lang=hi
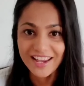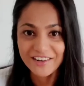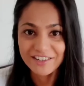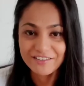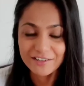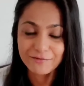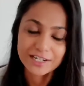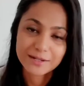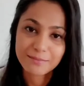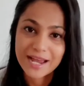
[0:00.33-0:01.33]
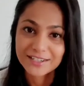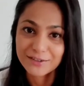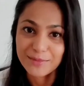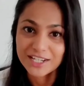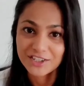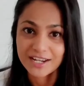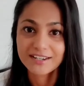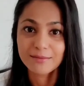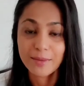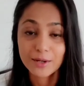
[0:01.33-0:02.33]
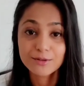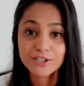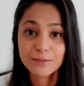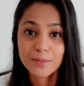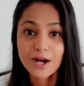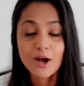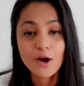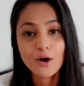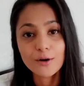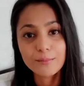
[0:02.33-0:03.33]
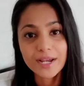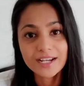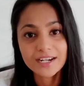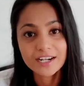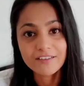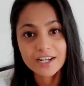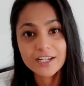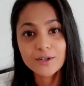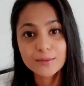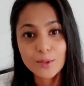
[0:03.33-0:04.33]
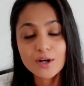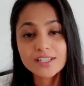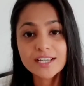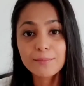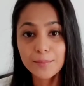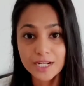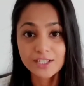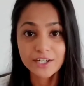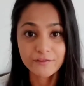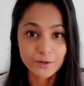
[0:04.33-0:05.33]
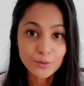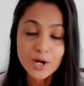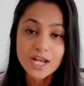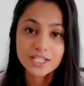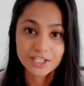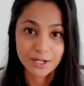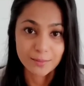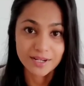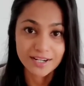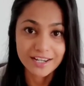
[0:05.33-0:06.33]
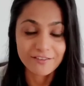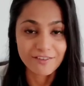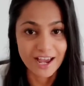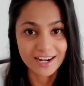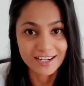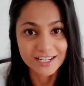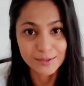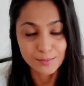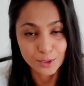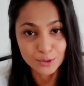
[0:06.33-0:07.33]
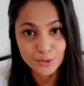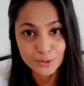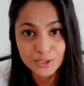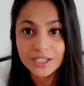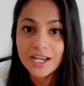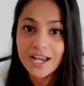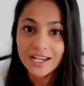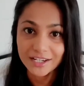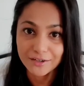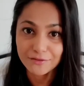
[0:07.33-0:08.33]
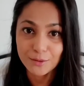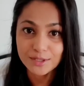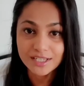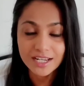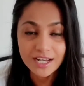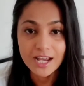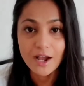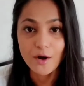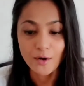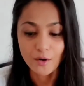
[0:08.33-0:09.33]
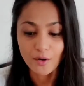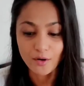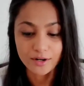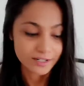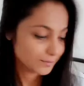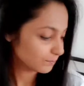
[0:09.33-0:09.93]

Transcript: है एवरी वन वेलकम बैक टू माई चैनल मैं हूँ शिल्पा और मैं करने वाली हूँ अनबॉक्सिंग प्लस रिव्यू जे बी एल के वायरलेस ब्लूटूथ ईयरफोन्स की और